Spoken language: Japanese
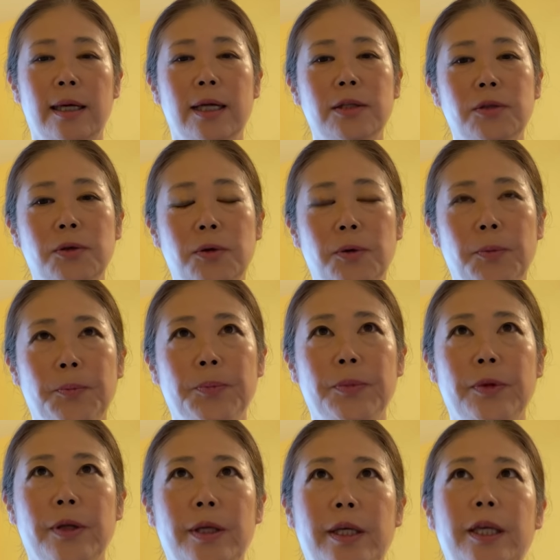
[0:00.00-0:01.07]
あと
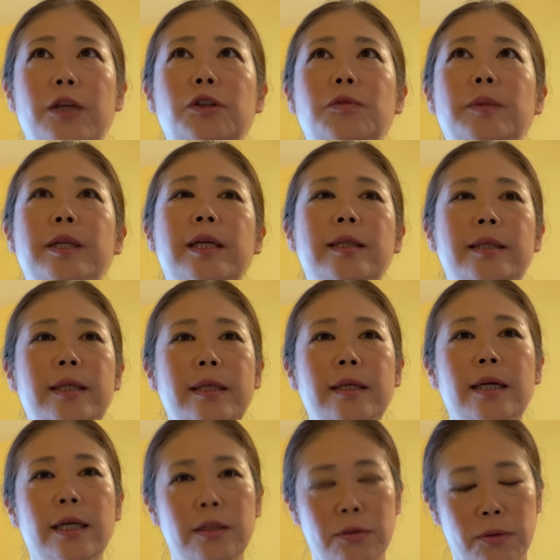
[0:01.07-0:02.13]

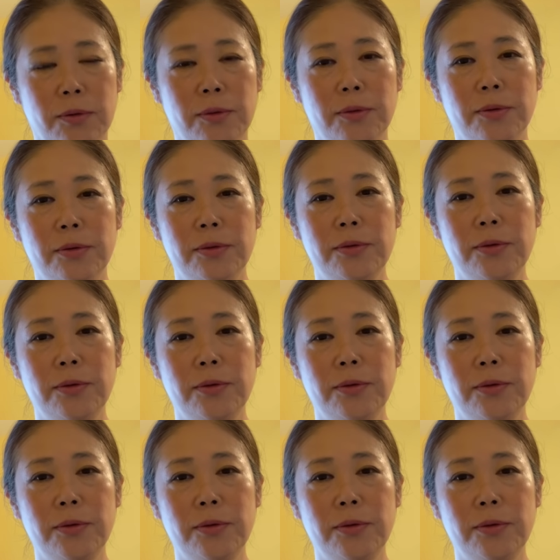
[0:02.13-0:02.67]
イルミナティカード